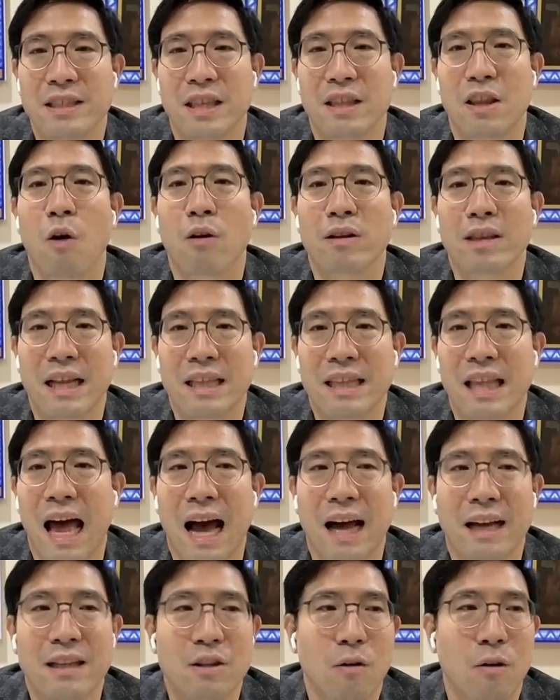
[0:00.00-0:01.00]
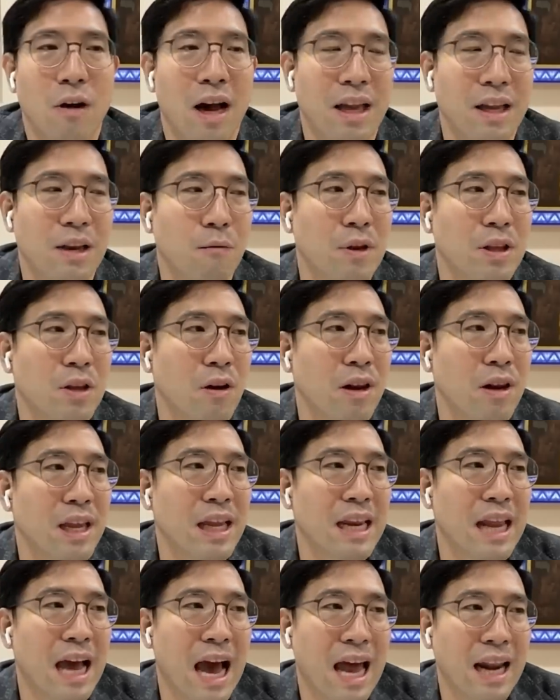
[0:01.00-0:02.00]
สต็อกต่างๆตัว
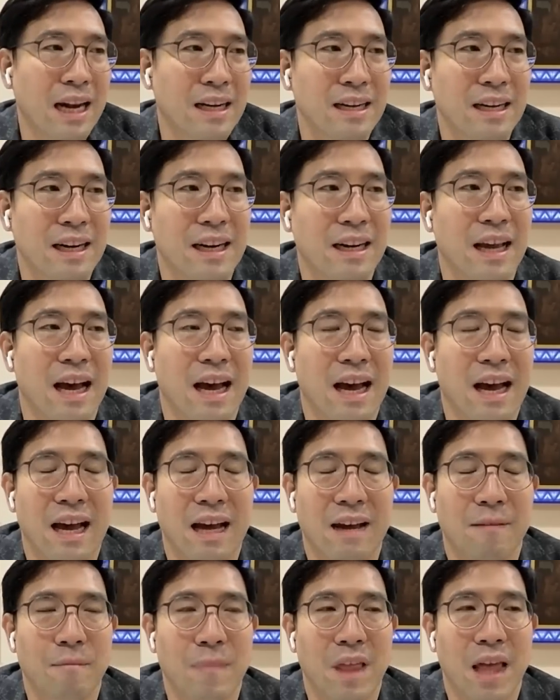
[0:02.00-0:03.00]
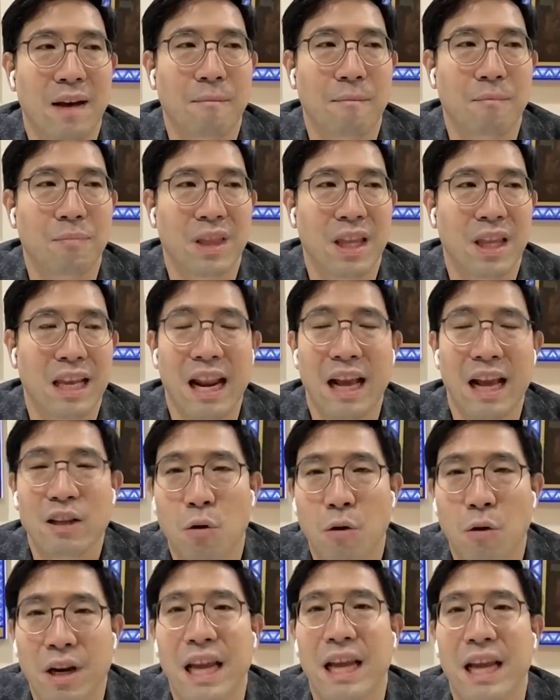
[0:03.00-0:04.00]
inventory ด้านเอ่อเอ่ออิเล็ก
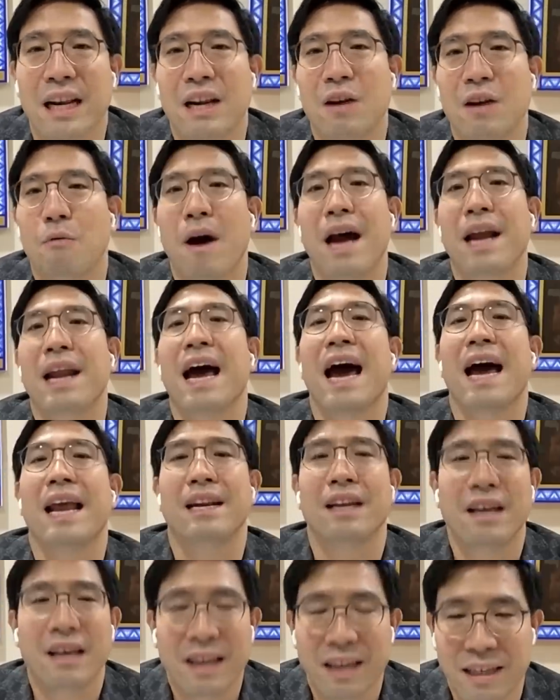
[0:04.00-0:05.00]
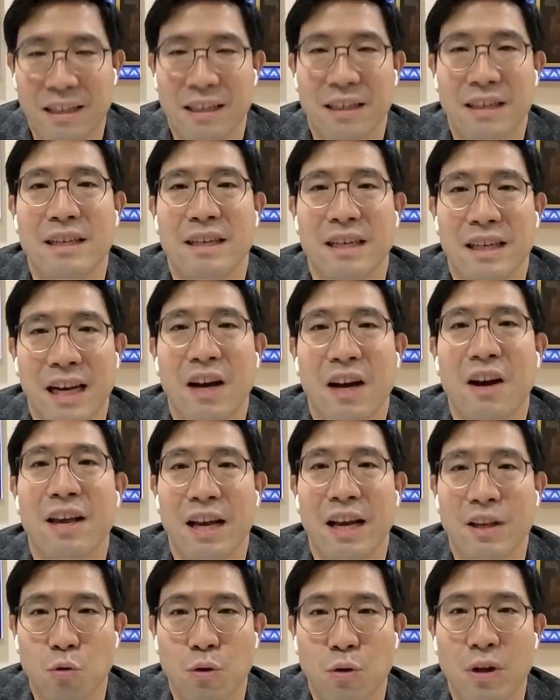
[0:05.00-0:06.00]
ทรอนิกส์หรือว่าด้านอื่นๆเนี่ยก็
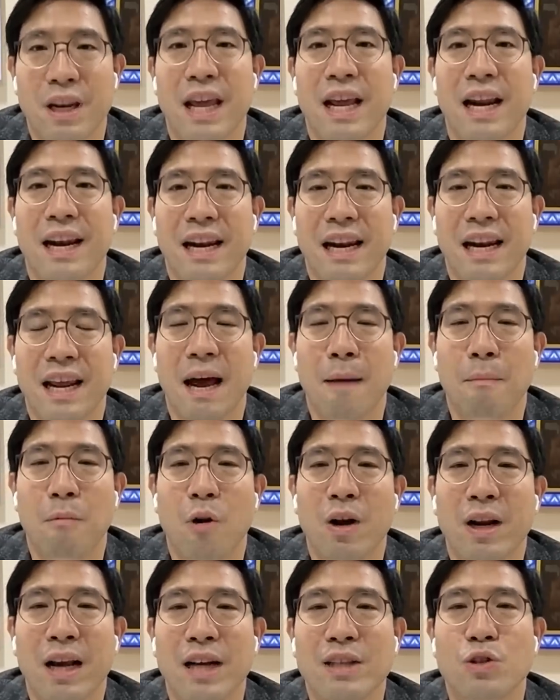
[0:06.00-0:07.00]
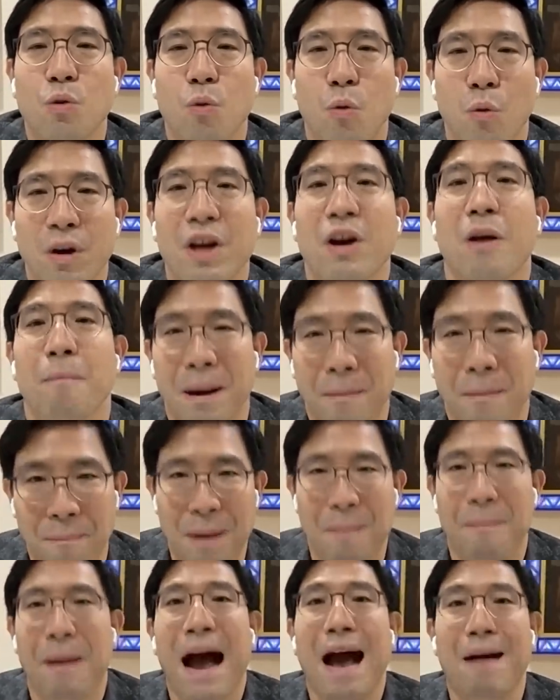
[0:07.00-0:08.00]
ยังอยู่ในระดับค่อนข้างสูงเนี่ยก็เป็น
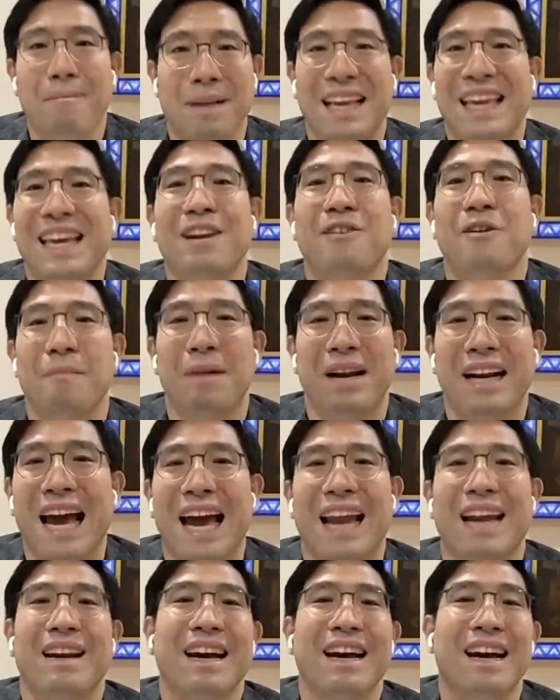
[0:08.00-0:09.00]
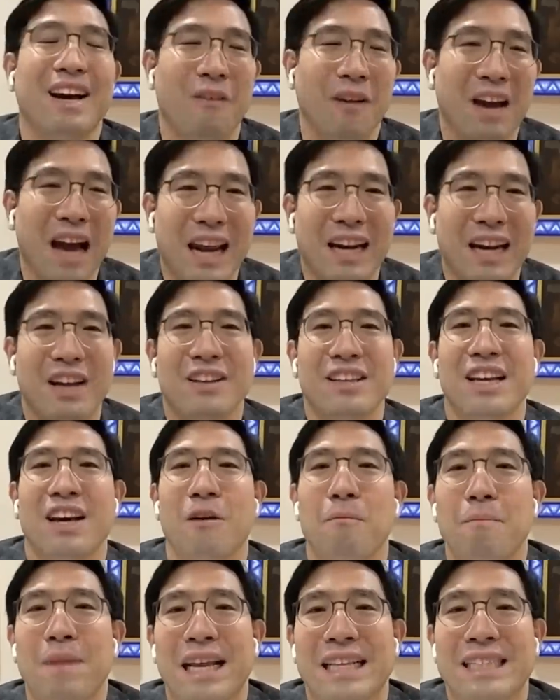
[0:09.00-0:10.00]
เป็นภาพอย่างนี้ด้วยเหมือนกันเรื่องของการที่
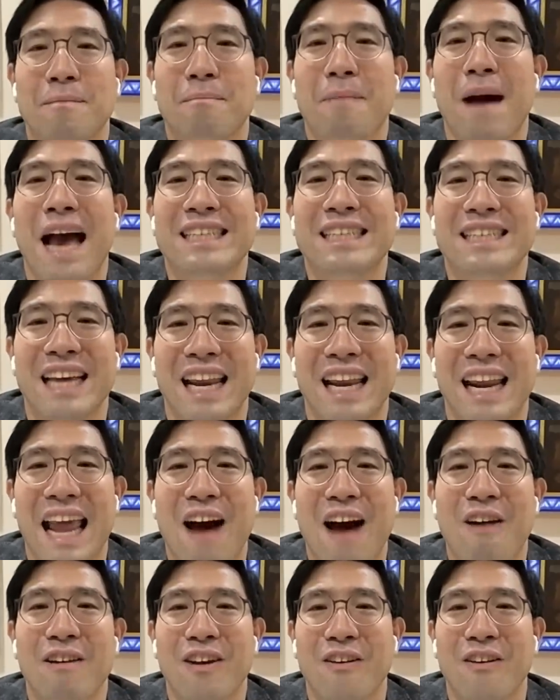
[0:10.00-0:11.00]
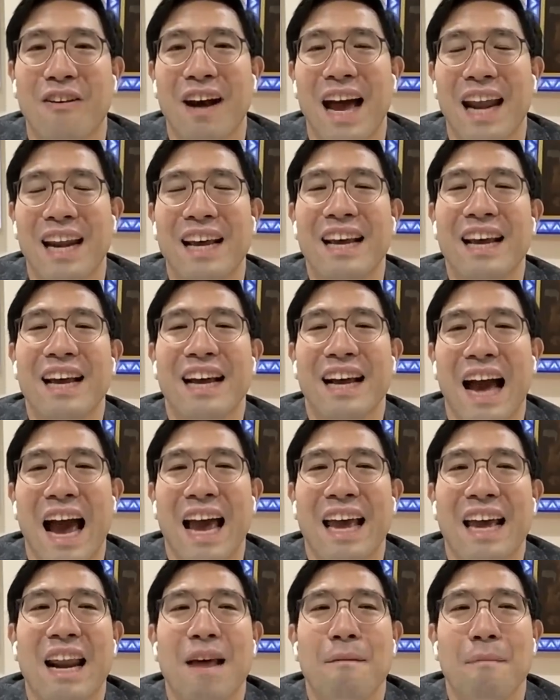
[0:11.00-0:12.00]
เขาเปลี่ยน supply chain แล้วเรื่องของการ
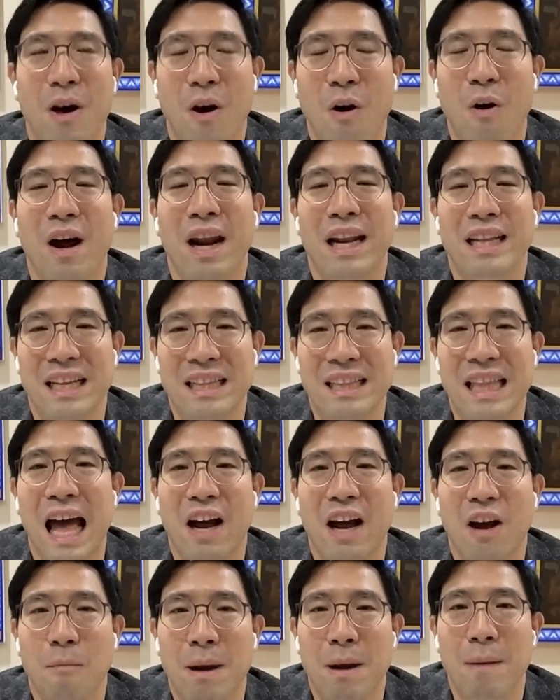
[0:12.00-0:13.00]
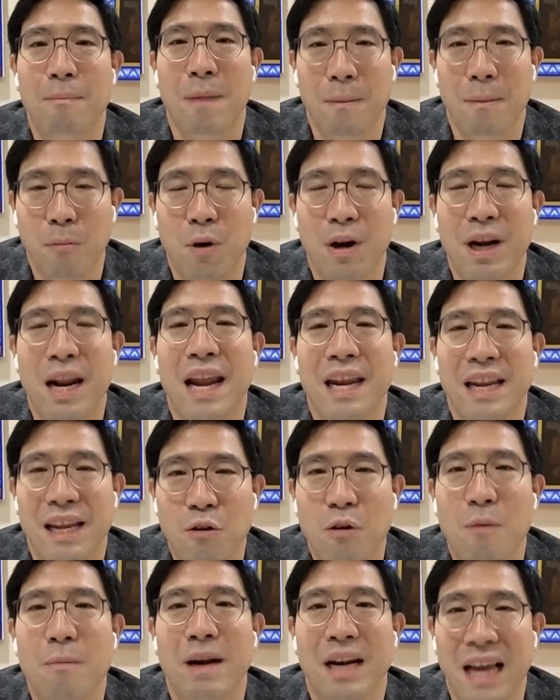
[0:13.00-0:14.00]
ขายอะไรไม่ออกอะไรต่างๆก็เป็นเป็นผลด้าน
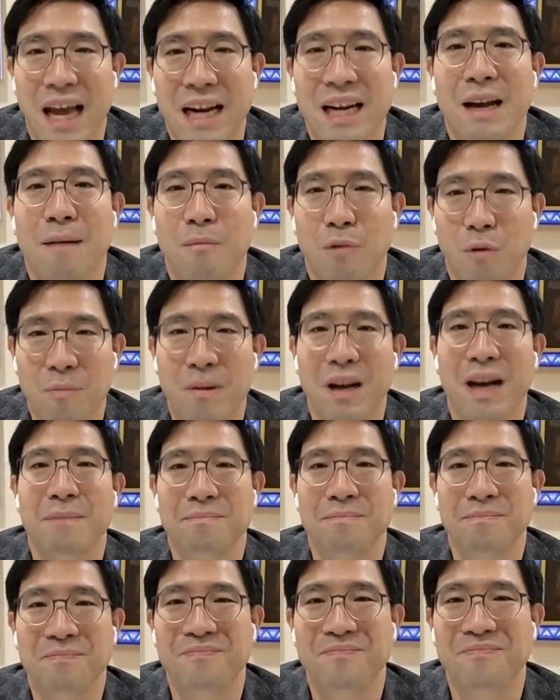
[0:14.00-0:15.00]
นี้ด้วยเหมือนกันครับครับ